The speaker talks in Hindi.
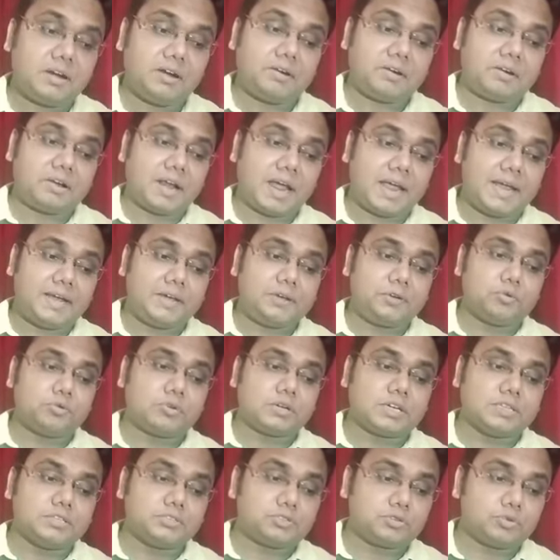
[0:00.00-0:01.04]
try to
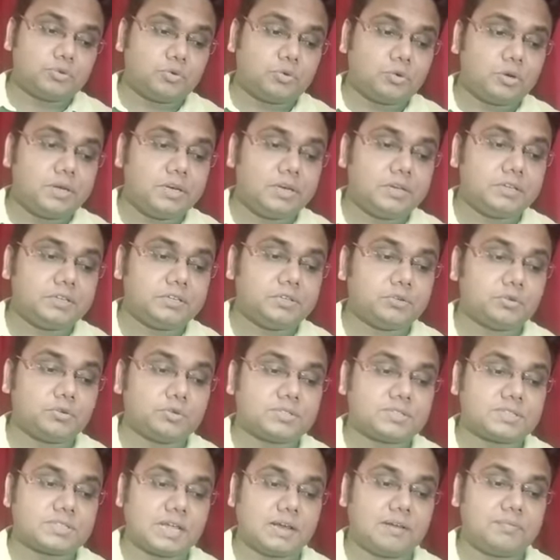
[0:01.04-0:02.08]
control
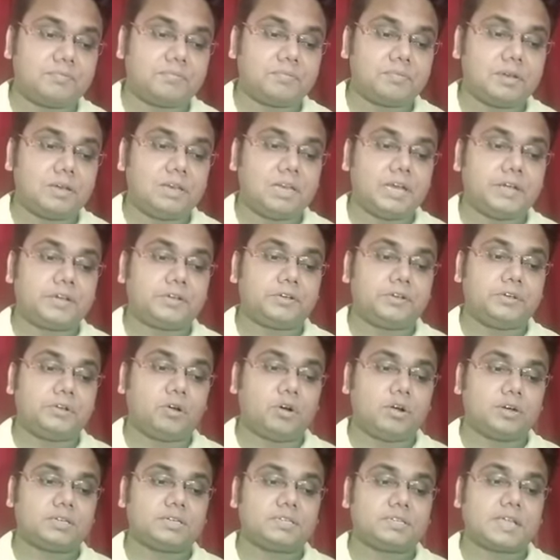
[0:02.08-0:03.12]
yourself let
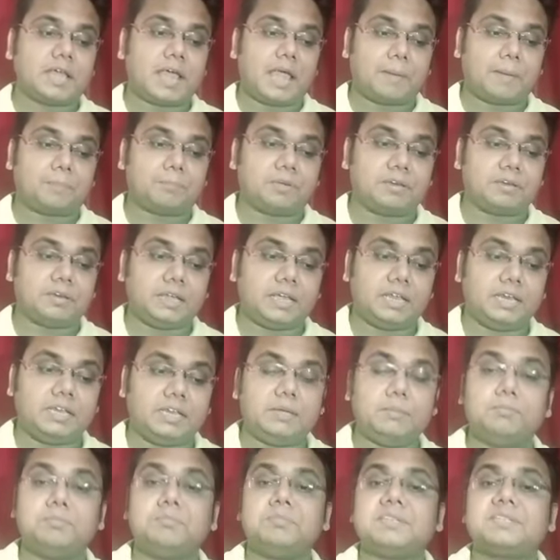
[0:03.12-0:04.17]
not happen
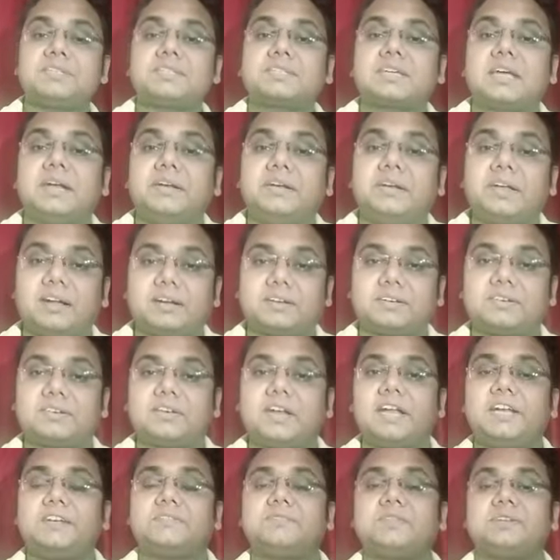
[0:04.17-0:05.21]
any
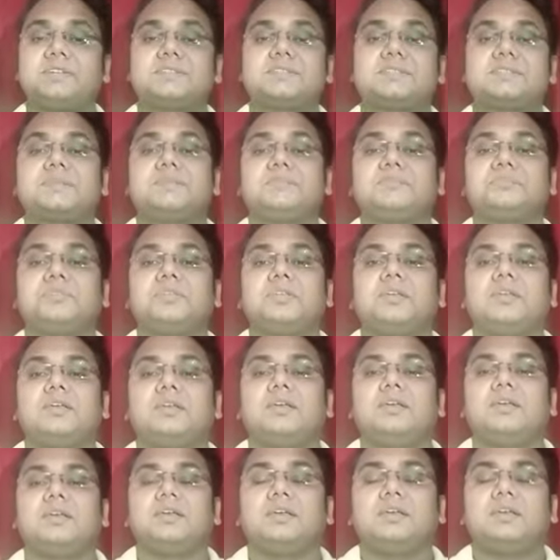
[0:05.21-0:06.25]
misconduct right friends
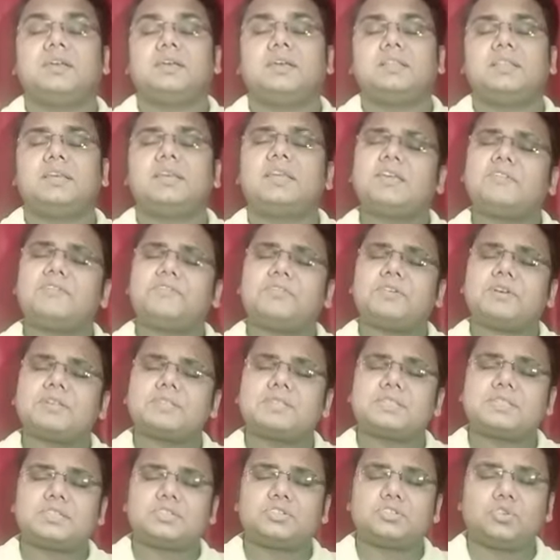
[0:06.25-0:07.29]
देखिए
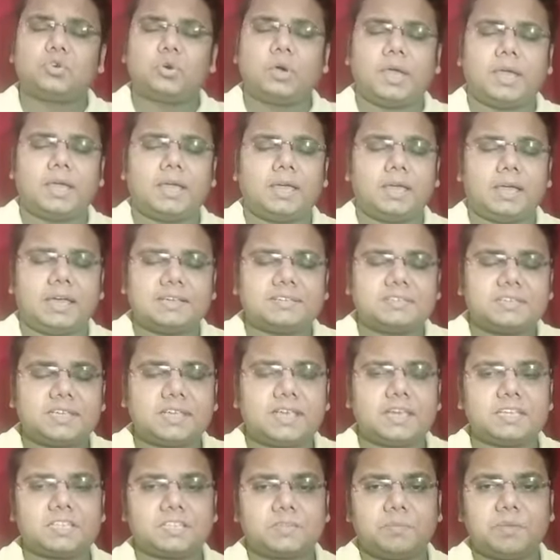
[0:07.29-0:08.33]
फर्स्ट जो है ऐसे
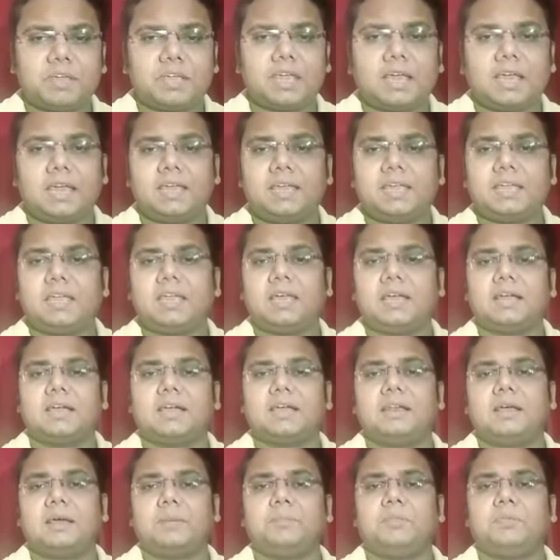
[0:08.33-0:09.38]
केस में क्या है कि
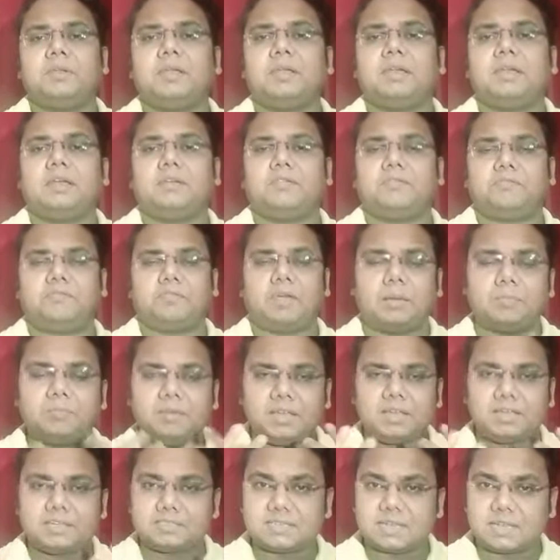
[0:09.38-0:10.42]
अगर अपने
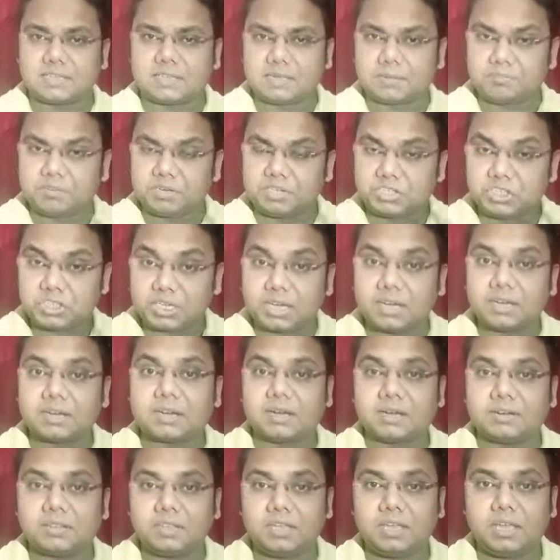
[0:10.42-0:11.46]
फैमिली के साथ आपने शेयर
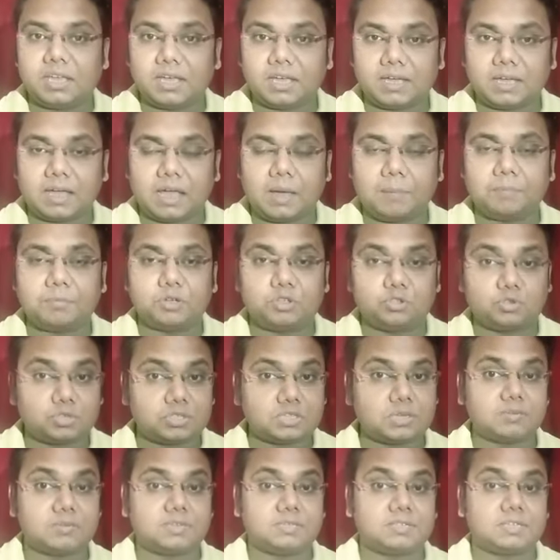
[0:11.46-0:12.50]
कर दी है आपकी जो
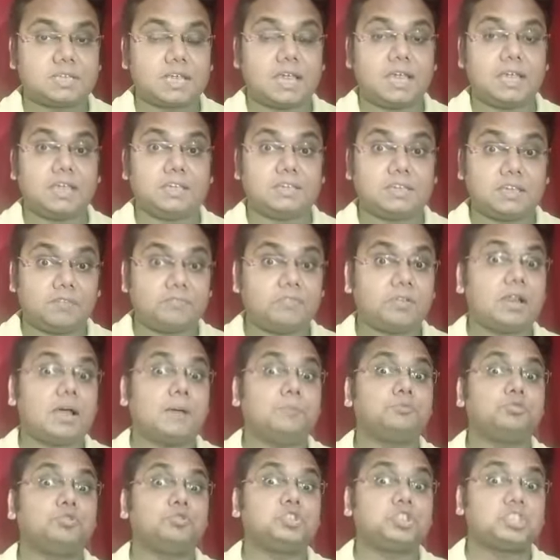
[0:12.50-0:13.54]
समस्या है या फिर
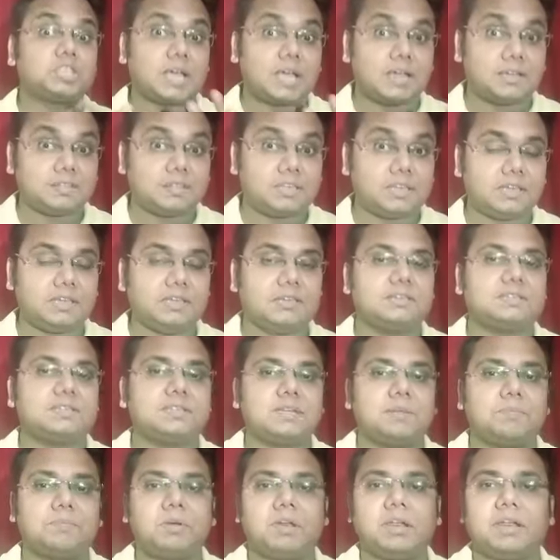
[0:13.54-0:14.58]
आप जो चाहते हैं
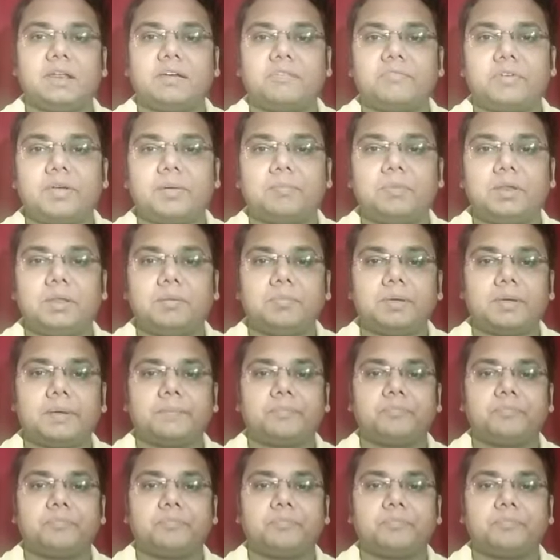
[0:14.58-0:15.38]
स्टेप लेना फैमिली में